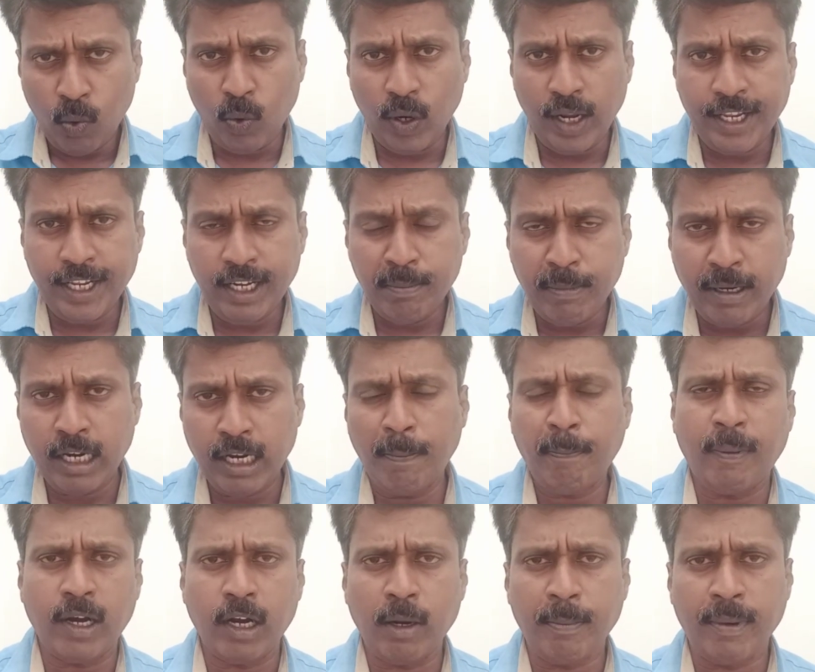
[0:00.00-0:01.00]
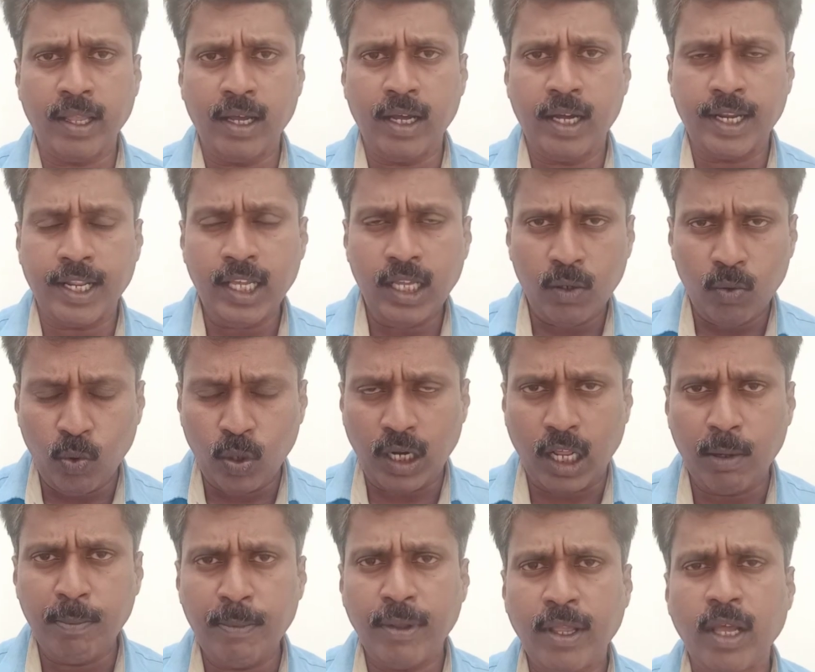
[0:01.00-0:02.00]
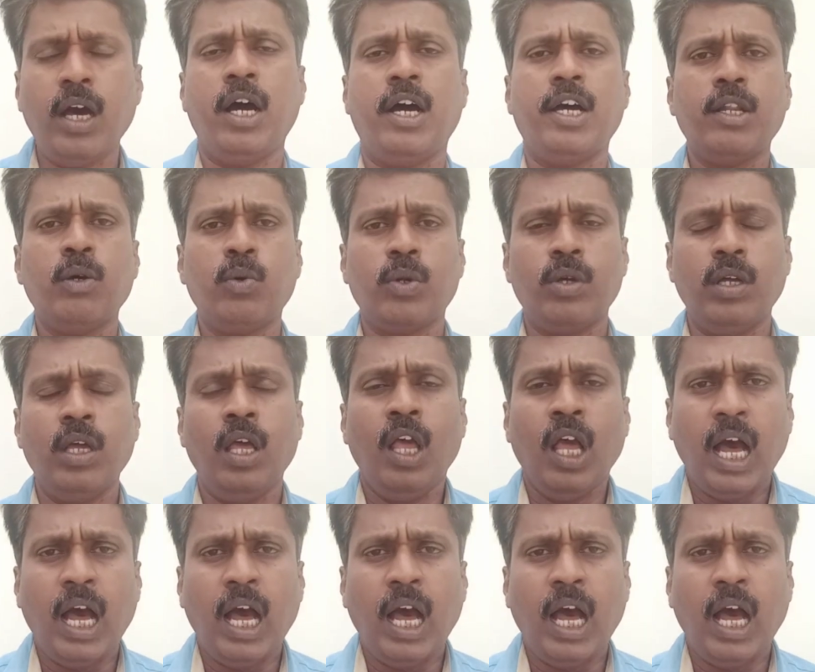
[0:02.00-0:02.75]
உலகின் மிக பழமையான ஒரு அருமையான ஒரு